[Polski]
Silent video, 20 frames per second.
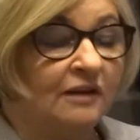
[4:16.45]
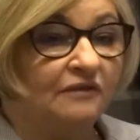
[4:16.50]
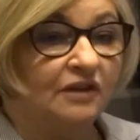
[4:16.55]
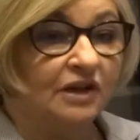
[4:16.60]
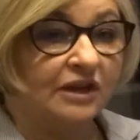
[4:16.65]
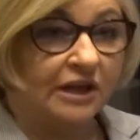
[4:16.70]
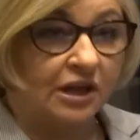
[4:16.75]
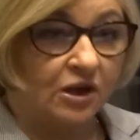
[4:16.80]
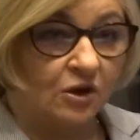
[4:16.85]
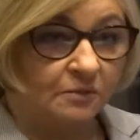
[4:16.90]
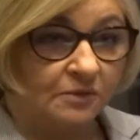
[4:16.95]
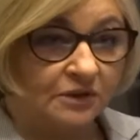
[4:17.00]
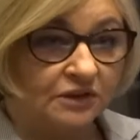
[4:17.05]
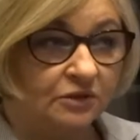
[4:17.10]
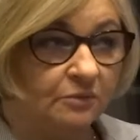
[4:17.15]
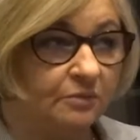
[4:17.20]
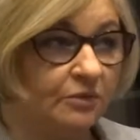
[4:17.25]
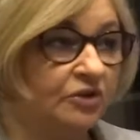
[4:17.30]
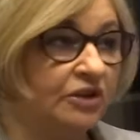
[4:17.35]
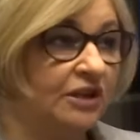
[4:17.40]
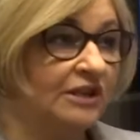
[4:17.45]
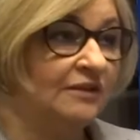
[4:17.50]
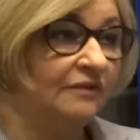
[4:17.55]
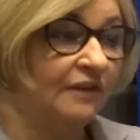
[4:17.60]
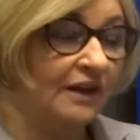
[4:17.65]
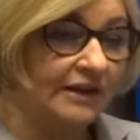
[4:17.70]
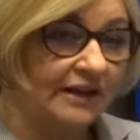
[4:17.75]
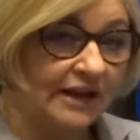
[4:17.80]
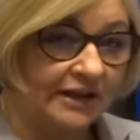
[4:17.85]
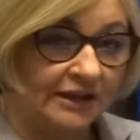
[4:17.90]
wielkiego bezrobocia,
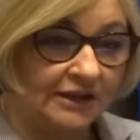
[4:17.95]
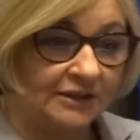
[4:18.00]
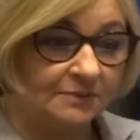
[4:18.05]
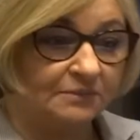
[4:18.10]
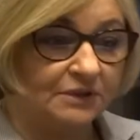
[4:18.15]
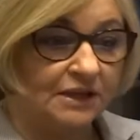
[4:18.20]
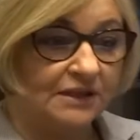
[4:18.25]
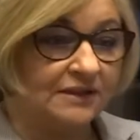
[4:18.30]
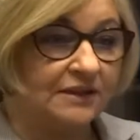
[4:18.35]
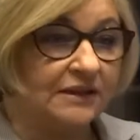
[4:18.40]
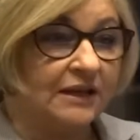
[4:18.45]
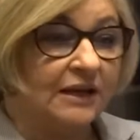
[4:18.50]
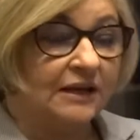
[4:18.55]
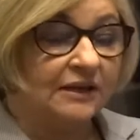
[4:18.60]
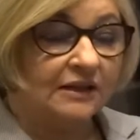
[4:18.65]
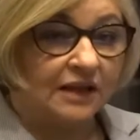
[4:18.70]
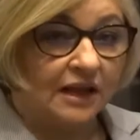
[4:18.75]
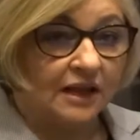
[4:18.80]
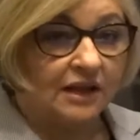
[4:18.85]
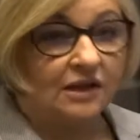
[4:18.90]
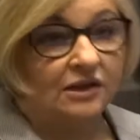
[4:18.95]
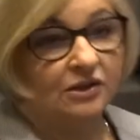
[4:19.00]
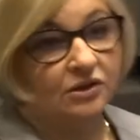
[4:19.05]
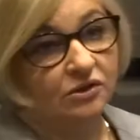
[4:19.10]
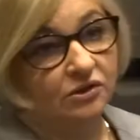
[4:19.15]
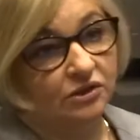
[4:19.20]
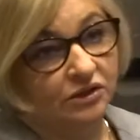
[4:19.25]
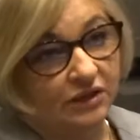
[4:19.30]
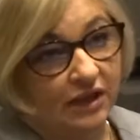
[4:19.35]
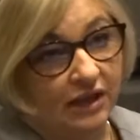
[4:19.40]
zwalniania z pracy,
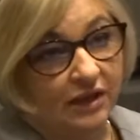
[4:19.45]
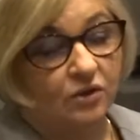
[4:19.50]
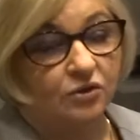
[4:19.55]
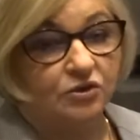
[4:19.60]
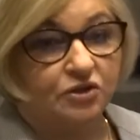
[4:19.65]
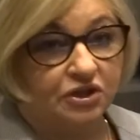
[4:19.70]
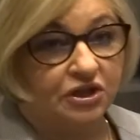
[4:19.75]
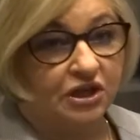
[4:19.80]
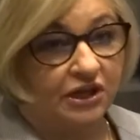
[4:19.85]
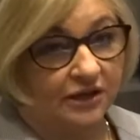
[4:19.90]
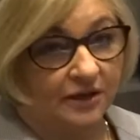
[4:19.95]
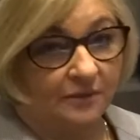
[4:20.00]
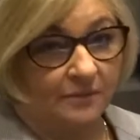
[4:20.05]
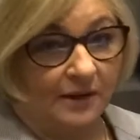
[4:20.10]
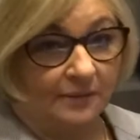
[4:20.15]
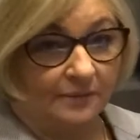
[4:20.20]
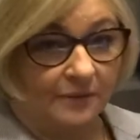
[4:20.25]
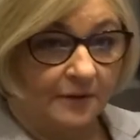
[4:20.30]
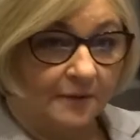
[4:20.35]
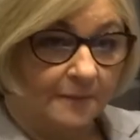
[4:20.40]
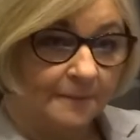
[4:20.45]
tego, tego dzisiaj nie mamy. I